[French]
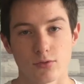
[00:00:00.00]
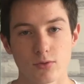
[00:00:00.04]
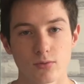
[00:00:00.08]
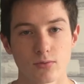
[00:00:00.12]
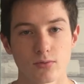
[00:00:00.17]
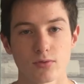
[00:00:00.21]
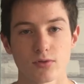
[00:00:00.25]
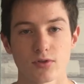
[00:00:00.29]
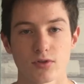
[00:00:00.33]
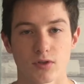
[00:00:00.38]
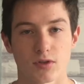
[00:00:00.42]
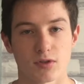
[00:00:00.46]

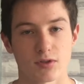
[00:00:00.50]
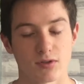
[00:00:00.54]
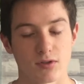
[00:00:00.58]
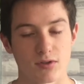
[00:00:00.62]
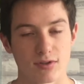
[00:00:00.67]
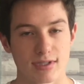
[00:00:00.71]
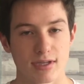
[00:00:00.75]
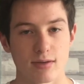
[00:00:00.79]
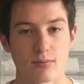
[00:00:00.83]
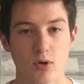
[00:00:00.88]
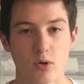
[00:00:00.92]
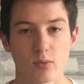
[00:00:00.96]
Donc,
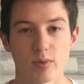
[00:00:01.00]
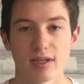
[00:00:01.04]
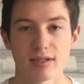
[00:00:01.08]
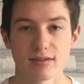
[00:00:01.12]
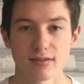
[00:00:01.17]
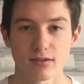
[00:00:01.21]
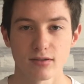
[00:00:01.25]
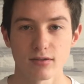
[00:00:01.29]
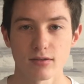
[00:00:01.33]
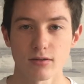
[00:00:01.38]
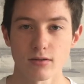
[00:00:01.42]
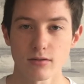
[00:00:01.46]
dans un premier
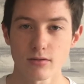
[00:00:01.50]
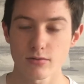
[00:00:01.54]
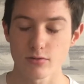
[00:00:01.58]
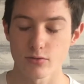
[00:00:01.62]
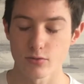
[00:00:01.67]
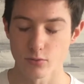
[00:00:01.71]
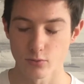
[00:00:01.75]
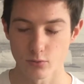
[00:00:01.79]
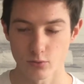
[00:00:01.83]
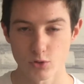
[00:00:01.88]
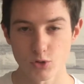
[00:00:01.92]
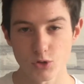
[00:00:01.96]
temps,
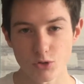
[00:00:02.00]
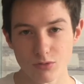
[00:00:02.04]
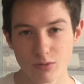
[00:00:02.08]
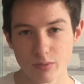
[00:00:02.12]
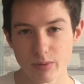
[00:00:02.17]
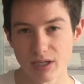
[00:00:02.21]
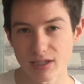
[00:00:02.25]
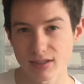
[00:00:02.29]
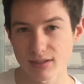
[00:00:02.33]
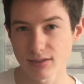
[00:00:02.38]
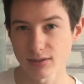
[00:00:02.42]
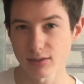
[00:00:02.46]
donc je suis
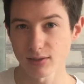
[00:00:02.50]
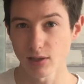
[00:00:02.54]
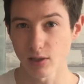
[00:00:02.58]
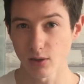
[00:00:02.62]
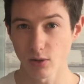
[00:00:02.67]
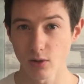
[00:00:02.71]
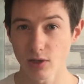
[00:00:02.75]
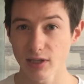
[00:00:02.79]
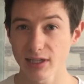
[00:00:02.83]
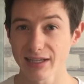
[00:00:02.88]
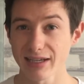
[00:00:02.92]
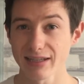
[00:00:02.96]
parti
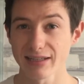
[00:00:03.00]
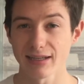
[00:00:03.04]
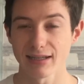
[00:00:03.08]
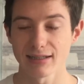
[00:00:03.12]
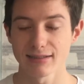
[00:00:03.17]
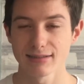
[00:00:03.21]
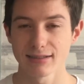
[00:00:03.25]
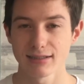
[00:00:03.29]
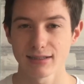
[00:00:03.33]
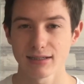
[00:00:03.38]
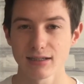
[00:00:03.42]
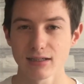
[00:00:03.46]
au
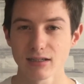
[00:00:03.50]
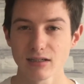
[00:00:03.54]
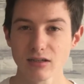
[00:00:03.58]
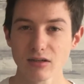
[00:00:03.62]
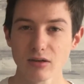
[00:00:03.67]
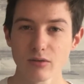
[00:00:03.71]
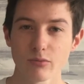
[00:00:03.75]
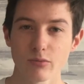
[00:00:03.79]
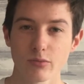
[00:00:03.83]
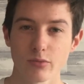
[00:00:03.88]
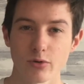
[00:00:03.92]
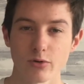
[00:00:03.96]

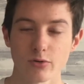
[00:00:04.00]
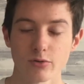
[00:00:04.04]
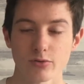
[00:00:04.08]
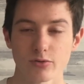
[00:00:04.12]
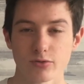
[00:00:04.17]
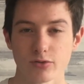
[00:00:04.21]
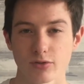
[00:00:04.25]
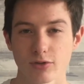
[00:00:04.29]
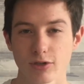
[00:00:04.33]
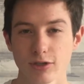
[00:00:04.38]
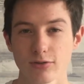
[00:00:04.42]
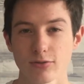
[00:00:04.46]
Canada pendant une
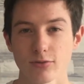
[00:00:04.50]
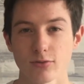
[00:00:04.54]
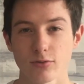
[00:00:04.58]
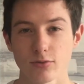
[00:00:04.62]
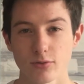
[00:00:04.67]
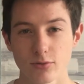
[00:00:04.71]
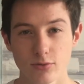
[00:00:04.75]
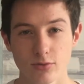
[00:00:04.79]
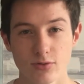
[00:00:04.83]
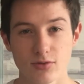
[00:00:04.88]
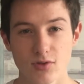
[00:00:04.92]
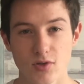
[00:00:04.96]
durée de
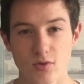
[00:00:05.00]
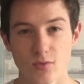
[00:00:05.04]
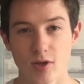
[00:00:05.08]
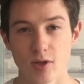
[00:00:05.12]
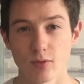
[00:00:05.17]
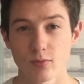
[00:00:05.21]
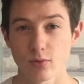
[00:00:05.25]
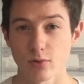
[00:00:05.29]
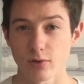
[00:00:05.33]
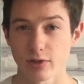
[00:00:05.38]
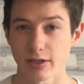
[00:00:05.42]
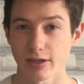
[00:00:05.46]
une
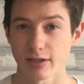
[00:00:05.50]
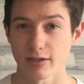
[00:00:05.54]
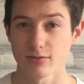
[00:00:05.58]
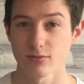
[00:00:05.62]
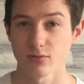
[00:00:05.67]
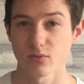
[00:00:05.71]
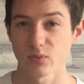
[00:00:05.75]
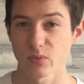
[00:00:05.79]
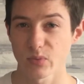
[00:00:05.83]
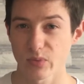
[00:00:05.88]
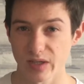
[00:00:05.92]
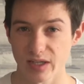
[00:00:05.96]
semaine pour des
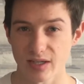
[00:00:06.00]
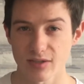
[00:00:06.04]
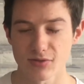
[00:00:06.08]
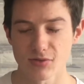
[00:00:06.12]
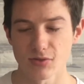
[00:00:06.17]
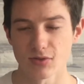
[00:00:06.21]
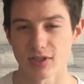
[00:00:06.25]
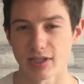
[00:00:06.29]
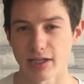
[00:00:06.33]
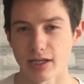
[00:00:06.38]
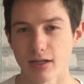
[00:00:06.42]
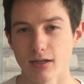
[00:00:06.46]
raisons
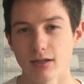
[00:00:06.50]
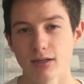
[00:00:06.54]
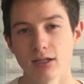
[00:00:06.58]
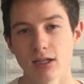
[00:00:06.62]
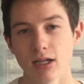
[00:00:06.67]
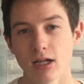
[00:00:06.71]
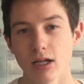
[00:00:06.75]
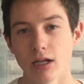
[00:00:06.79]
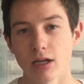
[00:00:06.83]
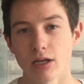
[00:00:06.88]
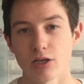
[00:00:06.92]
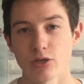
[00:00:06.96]
personnelles.
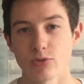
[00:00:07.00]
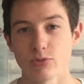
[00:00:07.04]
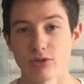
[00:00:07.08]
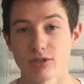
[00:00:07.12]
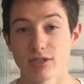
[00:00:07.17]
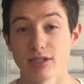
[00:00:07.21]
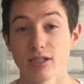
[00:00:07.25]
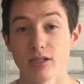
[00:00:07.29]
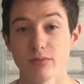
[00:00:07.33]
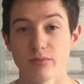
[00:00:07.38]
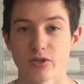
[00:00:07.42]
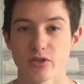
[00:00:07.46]
Je me
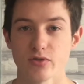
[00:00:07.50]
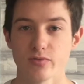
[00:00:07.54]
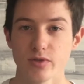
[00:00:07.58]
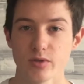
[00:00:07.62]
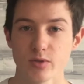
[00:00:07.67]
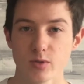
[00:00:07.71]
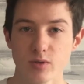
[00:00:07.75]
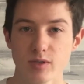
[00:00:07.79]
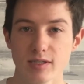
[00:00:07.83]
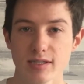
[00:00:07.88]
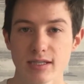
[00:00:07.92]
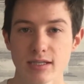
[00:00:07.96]
suis dit, bah, je vais
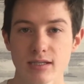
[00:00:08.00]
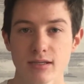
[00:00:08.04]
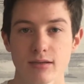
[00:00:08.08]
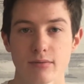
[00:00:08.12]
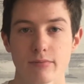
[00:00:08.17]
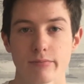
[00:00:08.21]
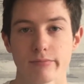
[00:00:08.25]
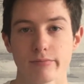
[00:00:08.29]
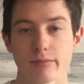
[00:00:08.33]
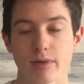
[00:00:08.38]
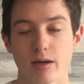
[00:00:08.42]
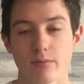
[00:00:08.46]
utiliser
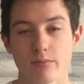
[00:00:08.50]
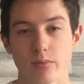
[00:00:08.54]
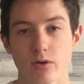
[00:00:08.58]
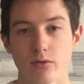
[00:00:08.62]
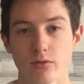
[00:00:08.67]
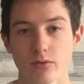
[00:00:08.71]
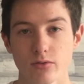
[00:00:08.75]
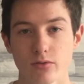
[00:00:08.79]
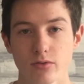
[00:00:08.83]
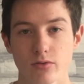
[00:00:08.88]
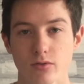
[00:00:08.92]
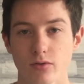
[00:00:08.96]
ma
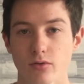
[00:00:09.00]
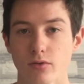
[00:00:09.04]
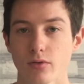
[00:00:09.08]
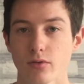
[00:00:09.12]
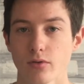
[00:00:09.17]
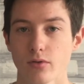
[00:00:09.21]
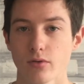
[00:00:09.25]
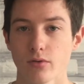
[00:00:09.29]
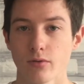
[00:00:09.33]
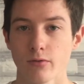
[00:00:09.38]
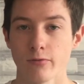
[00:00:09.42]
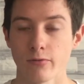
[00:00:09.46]
banque
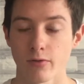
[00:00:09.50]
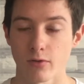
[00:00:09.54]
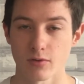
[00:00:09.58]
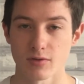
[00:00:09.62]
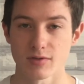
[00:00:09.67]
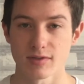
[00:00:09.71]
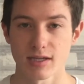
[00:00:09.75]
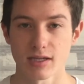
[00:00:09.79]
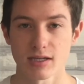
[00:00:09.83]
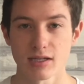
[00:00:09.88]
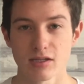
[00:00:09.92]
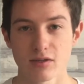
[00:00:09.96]

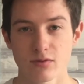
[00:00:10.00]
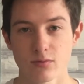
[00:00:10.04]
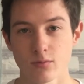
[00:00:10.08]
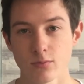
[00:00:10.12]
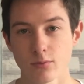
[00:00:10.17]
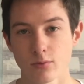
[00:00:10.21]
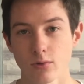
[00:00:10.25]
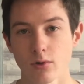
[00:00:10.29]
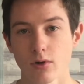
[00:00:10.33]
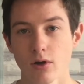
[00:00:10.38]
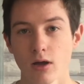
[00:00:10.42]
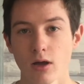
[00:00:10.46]
française
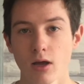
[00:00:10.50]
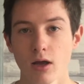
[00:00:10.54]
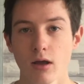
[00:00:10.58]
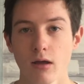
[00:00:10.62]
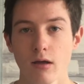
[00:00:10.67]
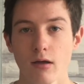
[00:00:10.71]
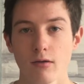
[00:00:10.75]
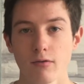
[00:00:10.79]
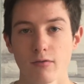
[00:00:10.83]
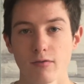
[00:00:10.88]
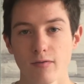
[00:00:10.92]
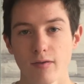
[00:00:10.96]
pour
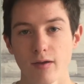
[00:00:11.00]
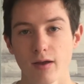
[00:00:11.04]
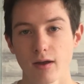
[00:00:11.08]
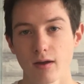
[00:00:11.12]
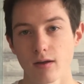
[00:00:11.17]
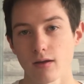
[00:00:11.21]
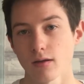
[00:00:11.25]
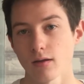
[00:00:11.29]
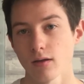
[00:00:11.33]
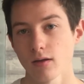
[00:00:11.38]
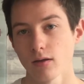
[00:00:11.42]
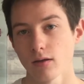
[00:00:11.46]

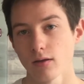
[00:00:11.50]
faire